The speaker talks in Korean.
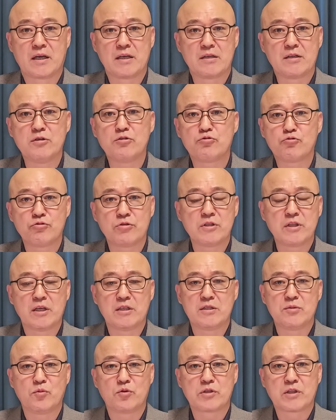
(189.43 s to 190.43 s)
이걸
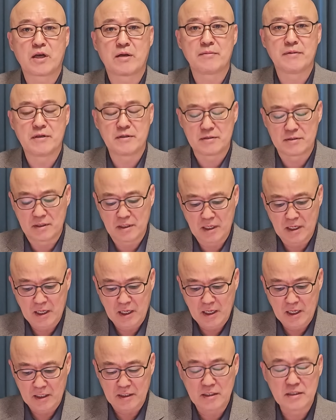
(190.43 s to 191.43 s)
뚫어내지 못하면
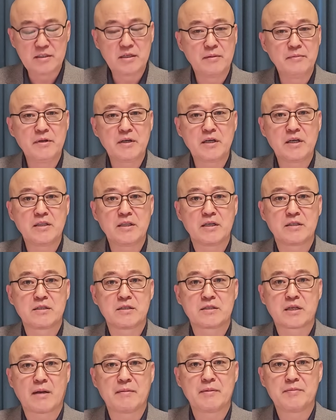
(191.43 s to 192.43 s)
이재명에 대해서
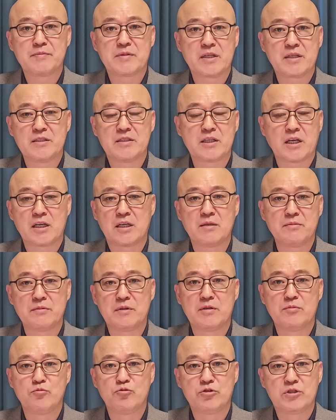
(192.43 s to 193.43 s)
사법적인
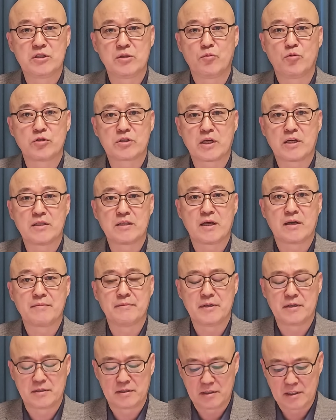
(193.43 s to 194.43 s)
책임을 묻지
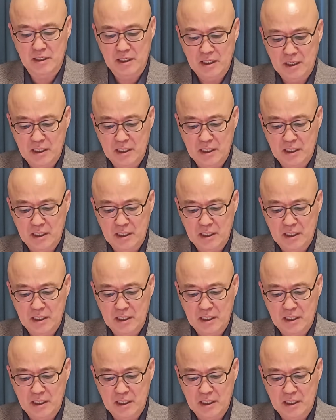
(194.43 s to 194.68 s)
못한다면